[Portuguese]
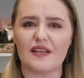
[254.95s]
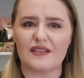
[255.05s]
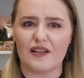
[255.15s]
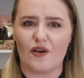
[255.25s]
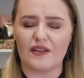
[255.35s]

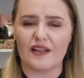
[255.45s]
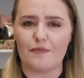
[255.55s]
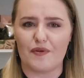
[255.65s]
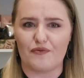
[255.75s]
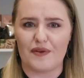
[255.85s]
essa nota
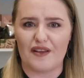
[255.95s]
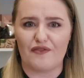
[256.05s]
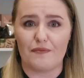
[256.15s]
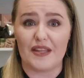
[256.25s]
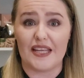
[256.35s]
na perfumaria
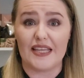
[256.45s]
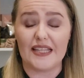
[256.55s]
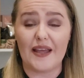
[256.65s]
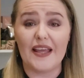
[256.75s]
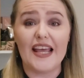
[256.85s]

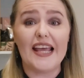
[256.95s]
feminina